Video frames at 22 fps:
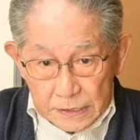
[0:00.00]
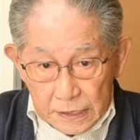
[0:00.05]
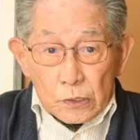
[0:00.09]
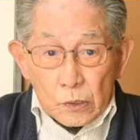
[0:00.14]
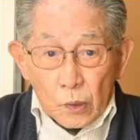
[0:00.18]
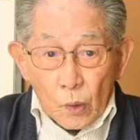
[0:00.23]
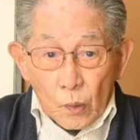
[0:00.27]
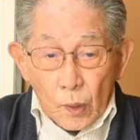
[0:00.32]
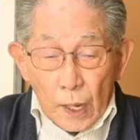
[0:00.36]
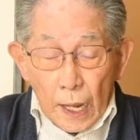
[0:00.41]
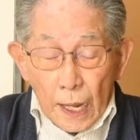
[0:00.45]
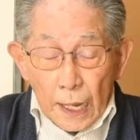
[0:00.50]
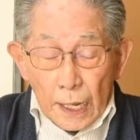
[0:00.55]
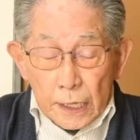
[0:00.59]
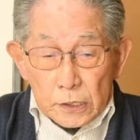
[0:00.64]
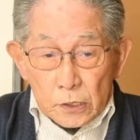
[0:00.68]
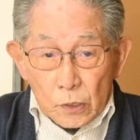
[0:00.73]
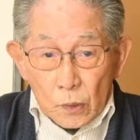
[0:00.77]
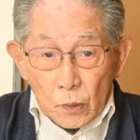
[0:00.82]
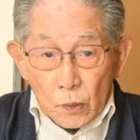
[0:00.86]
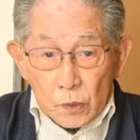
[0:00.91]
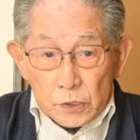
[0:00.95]
トカゲ
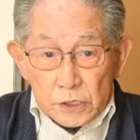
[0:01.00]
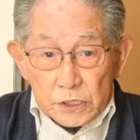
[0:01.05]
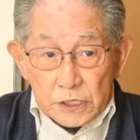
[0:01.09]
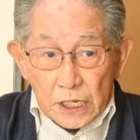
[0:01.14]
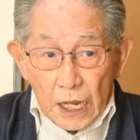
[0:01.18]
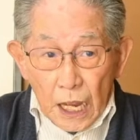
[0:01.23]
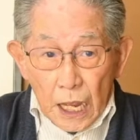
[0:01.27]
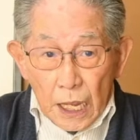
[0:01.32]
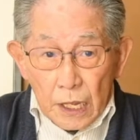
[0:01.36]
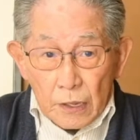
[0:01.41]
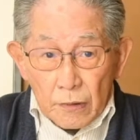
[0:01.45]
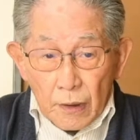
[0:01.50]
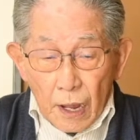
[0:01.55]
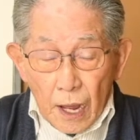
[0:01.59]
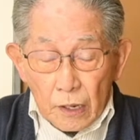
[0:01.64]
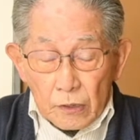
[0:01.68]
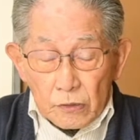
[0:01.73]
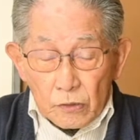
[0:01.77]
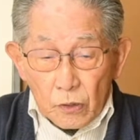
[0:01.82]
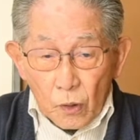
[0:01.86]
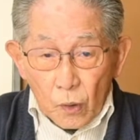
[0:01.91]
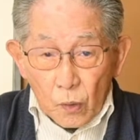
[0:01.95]
との違いは
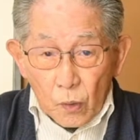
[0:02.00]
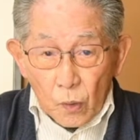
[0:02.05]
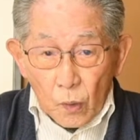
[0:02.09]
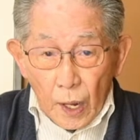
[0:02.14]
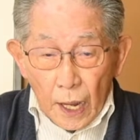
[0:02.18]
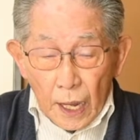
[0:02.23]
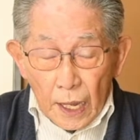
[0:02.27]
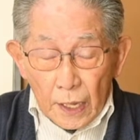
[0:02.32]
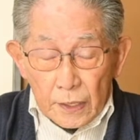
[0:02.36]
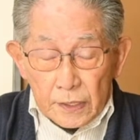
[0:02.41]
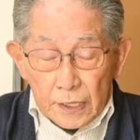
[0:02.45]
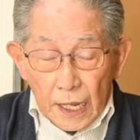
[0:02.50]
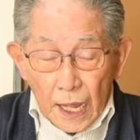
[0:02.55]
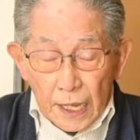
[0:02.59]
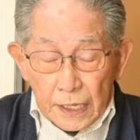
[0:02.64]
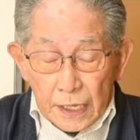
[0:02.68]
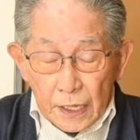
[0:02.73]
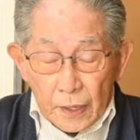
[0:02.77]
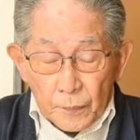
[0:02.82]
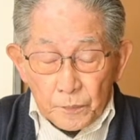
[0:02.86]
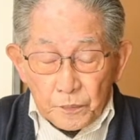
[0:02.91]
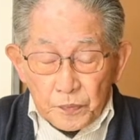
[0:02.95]
鱗がな
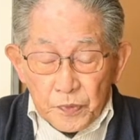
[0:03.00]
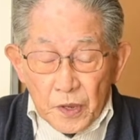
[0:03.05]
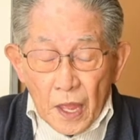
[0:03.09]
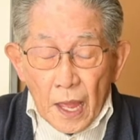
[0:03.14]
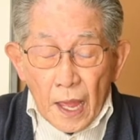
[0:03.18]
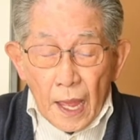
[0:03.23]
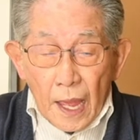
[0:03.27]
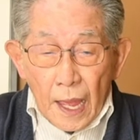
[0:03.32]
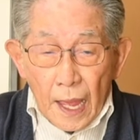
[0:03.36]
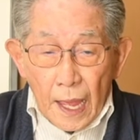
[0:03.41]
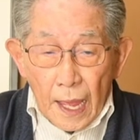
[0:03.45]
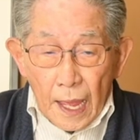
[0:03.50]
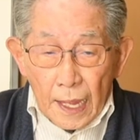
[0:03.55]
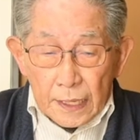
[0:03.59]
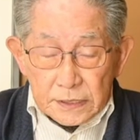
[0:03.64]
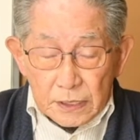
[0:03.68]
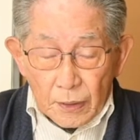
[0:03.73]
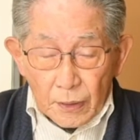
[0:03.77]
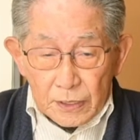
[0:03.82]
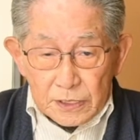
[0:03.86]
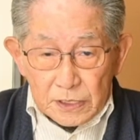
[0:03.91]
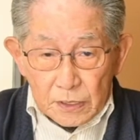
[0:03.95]
い、
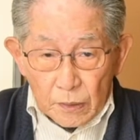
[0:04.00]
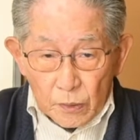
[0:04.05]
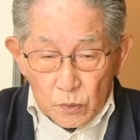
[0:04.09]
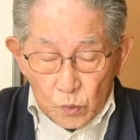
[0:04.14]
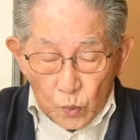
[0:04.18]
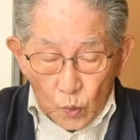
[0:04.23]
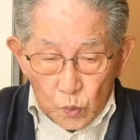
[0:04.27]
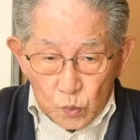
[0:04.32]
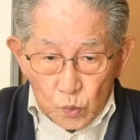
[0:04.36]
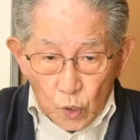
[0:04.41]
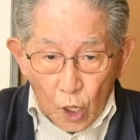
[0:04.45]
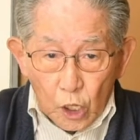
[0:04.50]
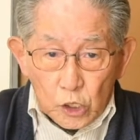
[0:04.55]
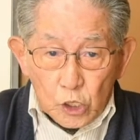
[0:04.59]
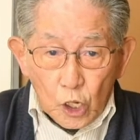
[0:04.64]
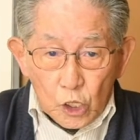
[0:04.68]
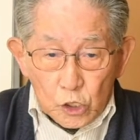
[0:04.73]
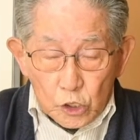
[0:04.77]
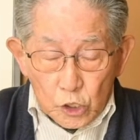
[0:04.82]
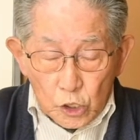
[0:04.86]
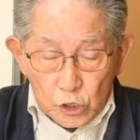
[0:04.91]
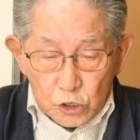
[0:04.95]
触っていると本当
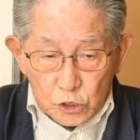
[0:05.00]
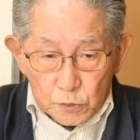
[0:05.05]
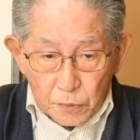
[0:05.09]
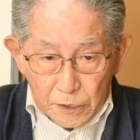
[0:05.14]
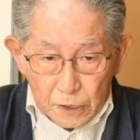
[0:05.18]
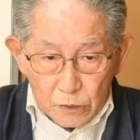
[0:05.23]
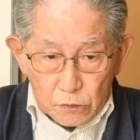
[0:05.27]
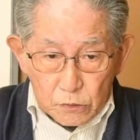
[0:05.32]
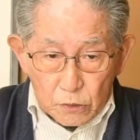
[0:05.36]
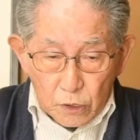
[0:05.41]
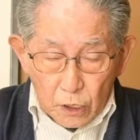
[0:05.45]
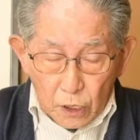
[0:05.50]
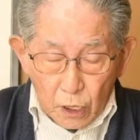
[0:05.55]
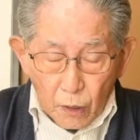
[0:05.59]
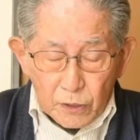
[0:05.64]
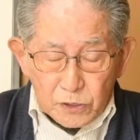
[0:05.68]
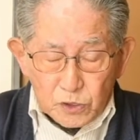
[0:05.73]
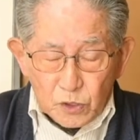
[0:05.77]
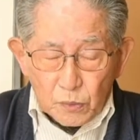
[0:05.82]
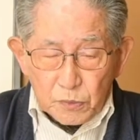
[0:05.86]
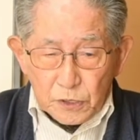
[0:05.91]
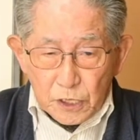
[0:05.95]
裸で冷たくてね、かわ
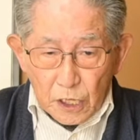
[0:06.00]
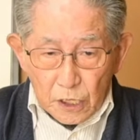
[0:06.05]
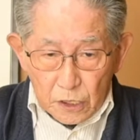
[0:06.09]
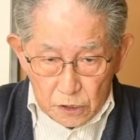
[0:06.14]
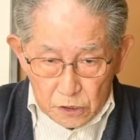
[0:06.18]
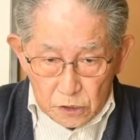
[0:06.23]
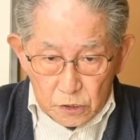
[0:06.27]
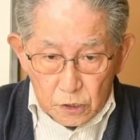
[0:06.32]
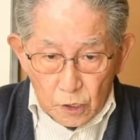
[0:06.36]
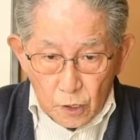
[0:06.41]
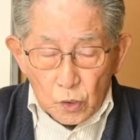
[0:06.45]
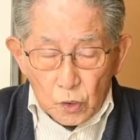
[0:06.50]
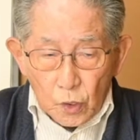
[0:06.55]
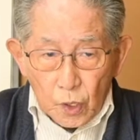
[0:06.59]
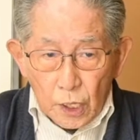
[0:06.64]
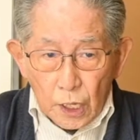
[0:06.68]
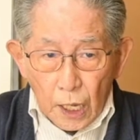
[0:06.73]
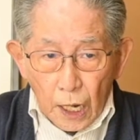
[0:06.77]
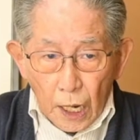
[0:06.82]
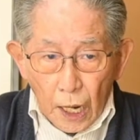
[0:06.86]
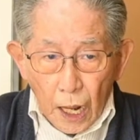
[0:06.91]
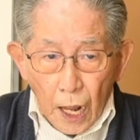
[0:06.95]
いそうみたいです。それ
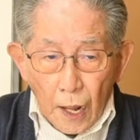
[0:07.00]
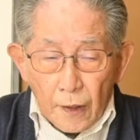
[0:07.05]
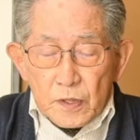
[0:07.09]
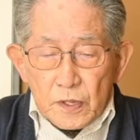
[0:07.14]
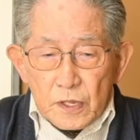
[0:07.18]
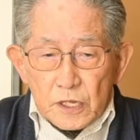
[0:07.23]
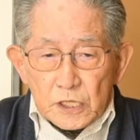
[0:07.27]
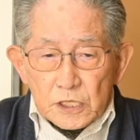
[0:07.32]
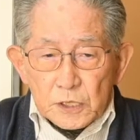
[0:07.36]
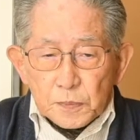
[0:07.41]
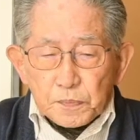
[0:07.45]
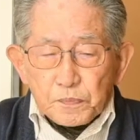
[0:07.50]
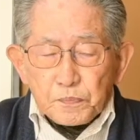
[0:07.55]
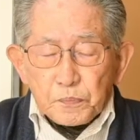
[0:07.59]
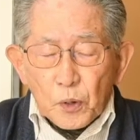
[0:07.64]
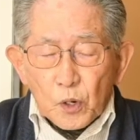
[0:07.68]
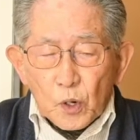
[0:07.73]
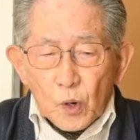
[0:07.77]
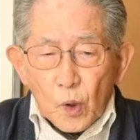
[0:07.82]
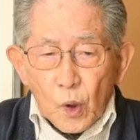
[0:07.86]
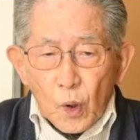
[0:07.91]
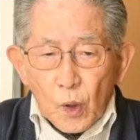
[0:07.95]
から尻尾
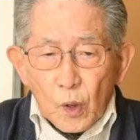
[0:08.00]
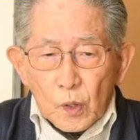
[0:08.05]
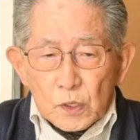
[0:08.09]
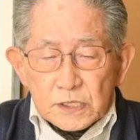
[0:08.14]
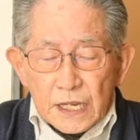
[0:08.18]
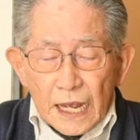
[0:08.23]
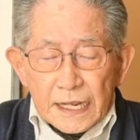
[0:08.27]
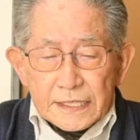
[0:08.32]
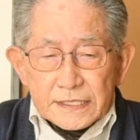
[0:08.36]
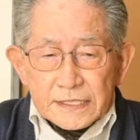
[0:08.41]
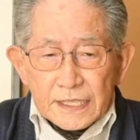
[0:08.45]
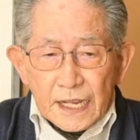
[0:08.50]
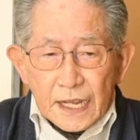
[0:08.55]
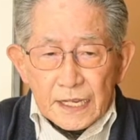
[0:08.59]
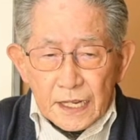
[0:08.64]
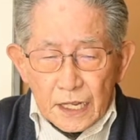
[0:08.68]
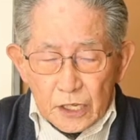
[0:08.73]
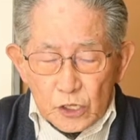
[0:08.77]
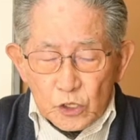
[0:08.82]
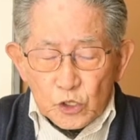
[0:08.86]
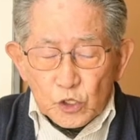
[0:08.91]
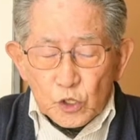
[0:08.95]
の再生
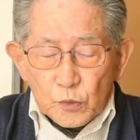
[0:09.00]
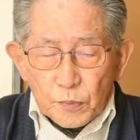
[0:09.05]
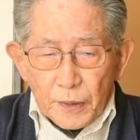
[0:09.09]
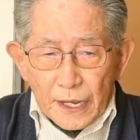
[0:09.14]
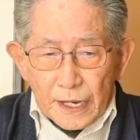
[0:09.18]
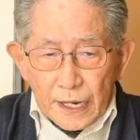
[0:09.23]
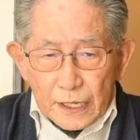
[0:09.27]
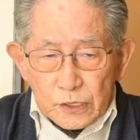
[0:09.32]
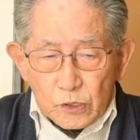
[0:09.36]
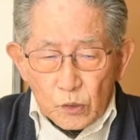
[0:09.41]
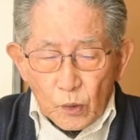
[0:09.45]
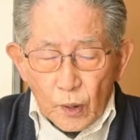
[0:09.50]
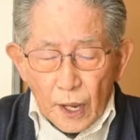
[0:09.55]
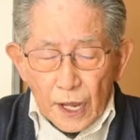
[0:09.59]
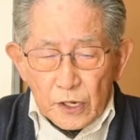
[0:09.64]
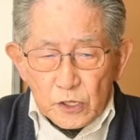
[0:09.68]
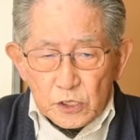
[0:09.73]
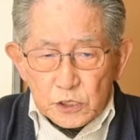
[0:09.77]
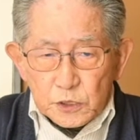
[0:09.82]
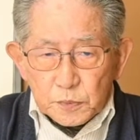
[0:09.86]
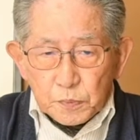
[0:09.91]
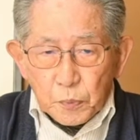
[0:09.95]
で有名なトカゲ
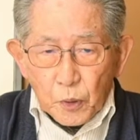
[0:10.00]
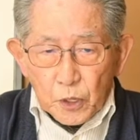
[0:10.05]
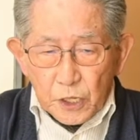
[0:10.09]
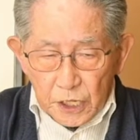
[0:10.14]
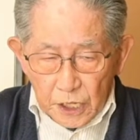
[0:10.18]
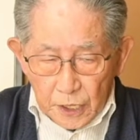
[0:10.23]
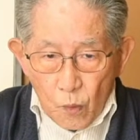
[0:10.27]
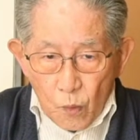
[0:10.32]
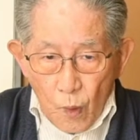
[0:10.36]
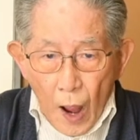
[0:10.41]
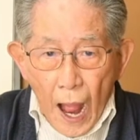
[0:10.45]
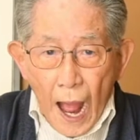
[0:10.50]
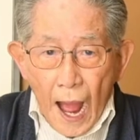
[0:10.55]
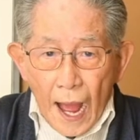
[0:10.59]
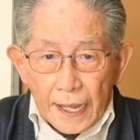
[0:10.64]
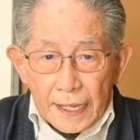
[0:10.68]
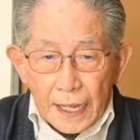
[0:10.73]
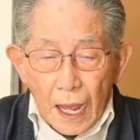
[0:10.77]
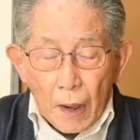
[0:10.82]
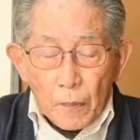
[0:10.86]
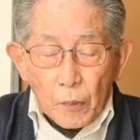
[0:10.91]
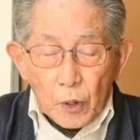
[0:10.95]
の尻尾切りは
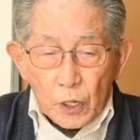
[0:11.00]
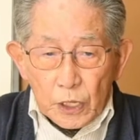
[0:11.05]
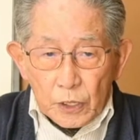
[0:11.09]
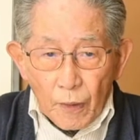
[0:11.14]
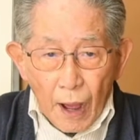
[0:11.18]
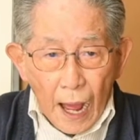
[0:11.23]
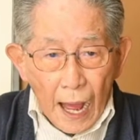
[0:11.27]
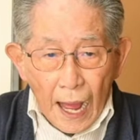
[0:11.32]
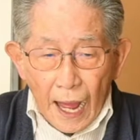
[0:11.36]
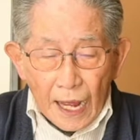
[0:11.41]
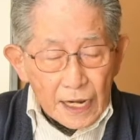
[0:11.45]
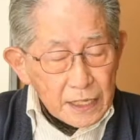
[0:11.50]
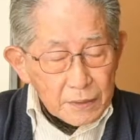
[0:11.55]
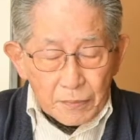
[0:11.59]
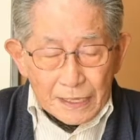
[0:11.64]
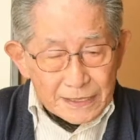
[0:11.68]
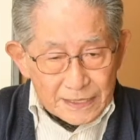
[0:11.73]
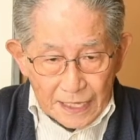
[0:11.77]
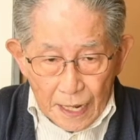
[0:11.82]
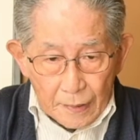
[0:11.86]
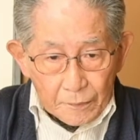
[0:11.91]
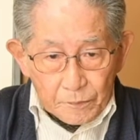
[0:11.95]
ヤモリはありま
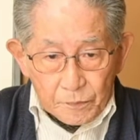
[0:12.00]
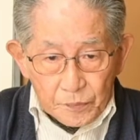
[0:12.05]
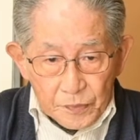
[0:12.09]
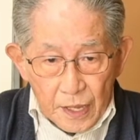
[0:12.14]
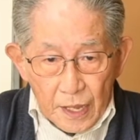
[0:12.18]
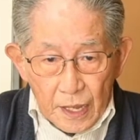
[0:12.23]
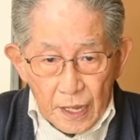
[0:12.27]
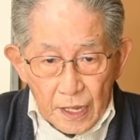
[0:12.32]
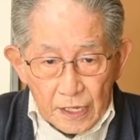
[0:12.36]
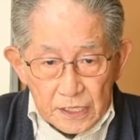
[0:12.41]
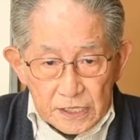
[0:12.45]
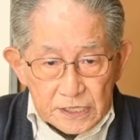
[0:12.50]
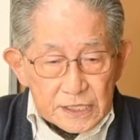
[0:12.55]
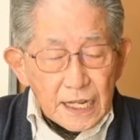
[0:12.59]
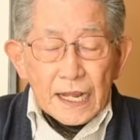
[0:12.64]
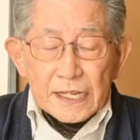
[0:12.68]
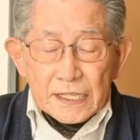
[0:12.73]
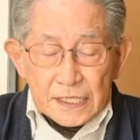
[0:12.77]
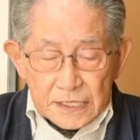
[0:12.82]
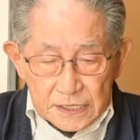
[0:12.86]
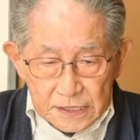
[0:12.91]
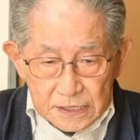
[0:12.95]
せん。しな
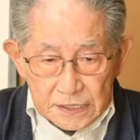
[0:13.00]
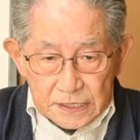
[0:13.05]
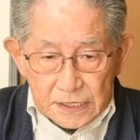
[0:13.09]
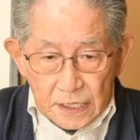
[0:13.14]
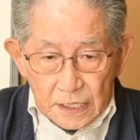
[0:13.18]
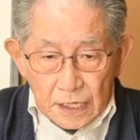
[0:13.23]
いです。